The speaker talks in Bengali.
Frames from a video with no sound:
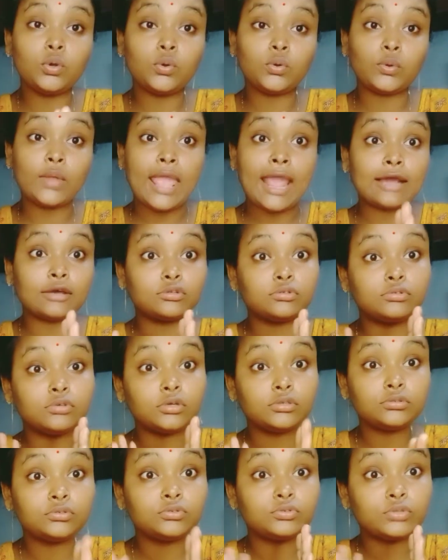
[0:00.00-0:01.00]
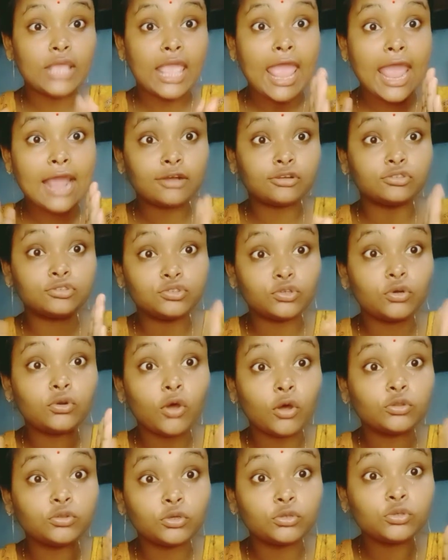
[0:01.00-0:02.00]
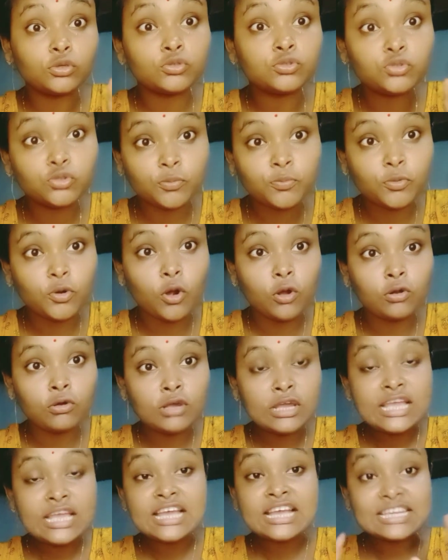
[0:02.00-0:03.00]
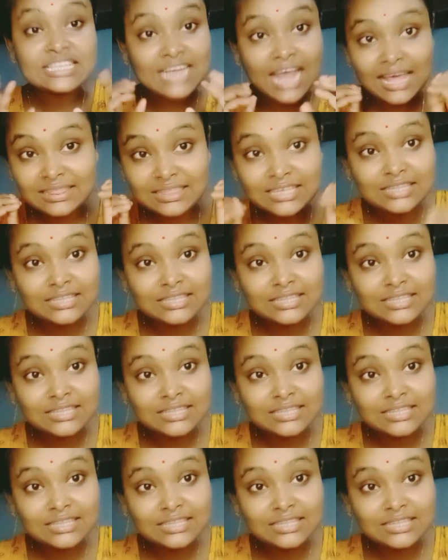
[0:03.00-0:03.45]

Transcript: করো একজন একজন অন্তত চুপ করো শান্তি